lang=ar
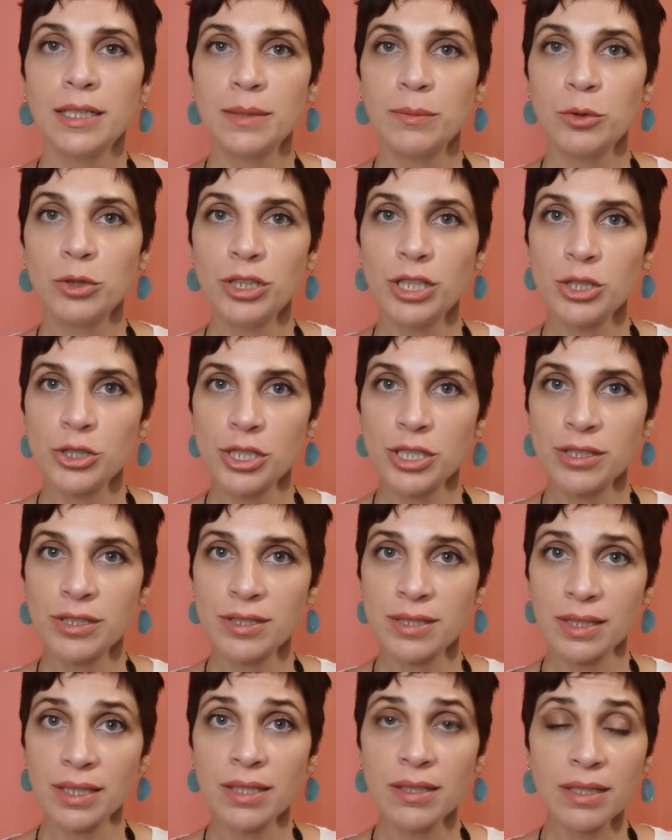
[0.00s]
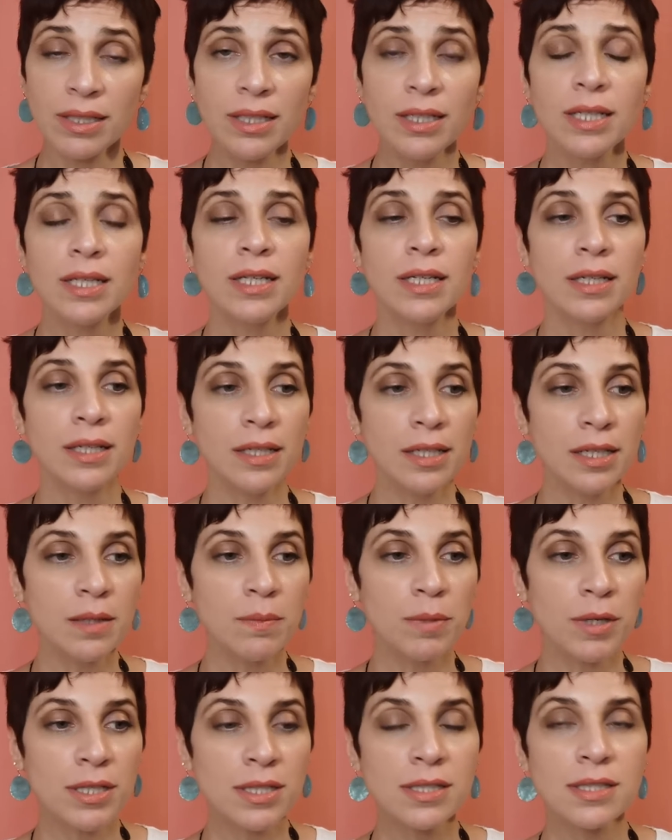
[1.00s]
المنتجات آه، صغيرة
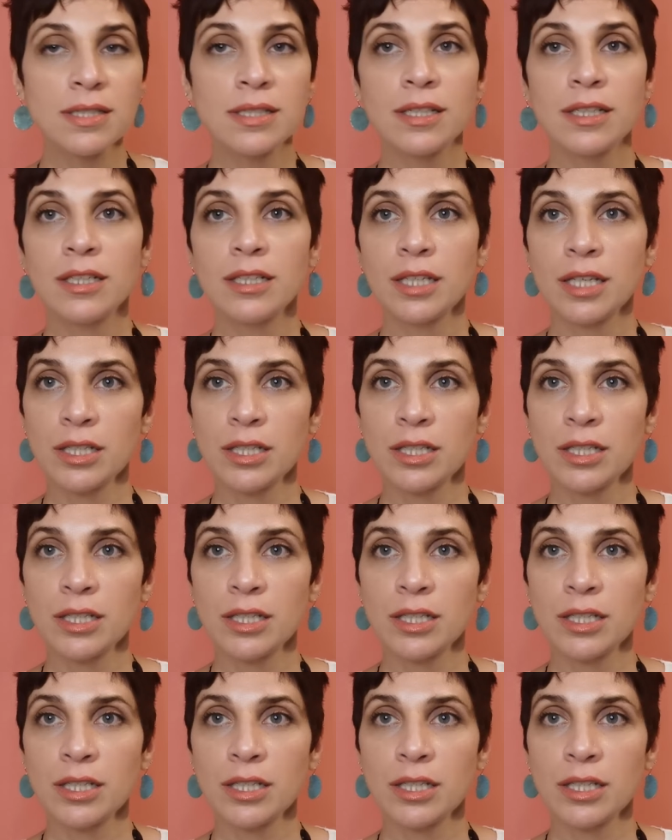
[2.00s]
هي بس